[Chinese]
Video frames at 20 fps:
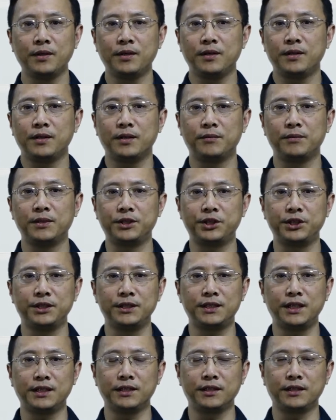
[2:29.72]
那么实际
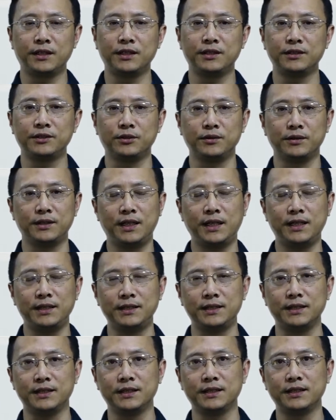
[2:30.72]
上呢，各种类
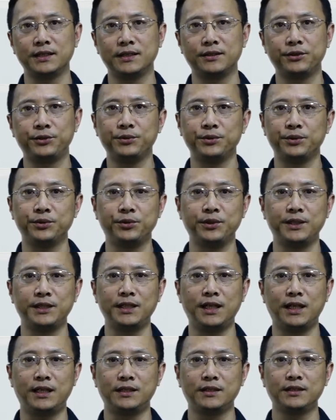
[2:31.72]
型的这个数据对
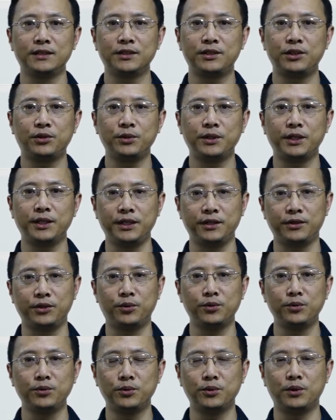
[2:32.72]
象。都可以
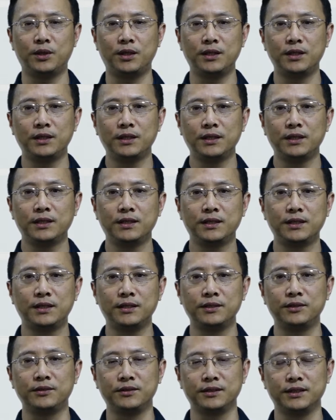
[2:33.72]
通过各
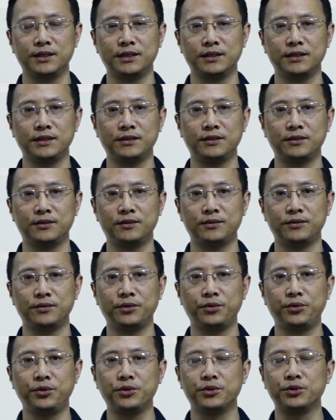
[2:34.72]
种的这种
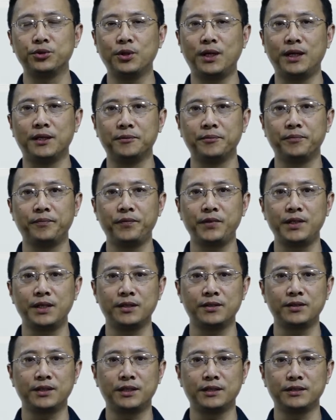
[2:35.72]
运算，也
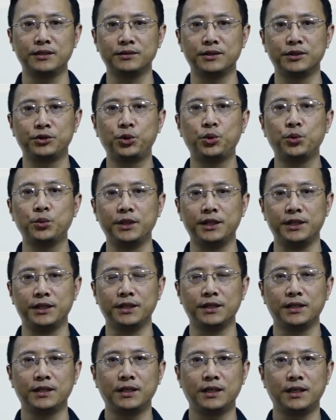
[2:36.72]
是各种的处理
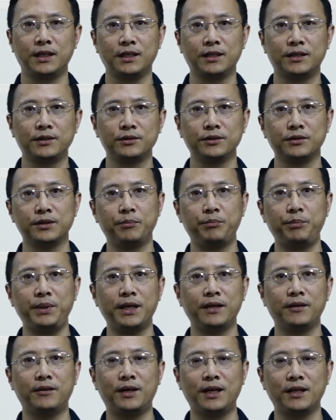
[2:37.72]
啊，各种的
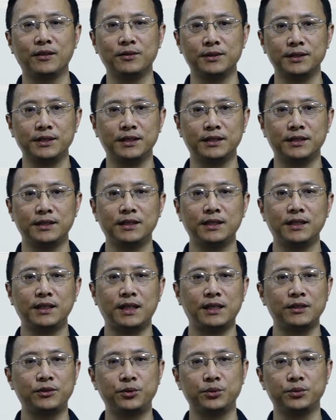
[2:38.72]
变化过程
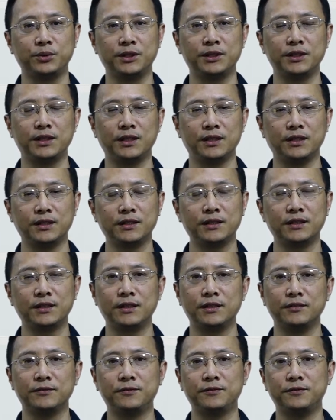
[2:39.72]
来组织成
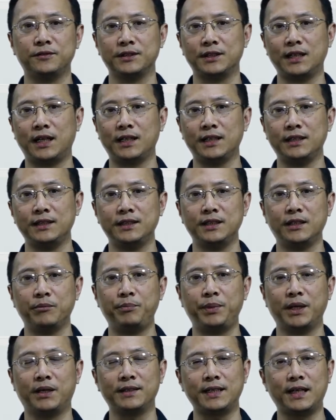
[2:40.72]
更复杂的一些
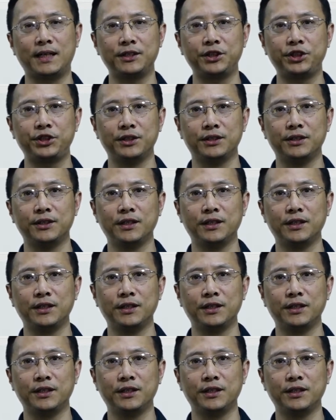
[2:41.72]
表达式。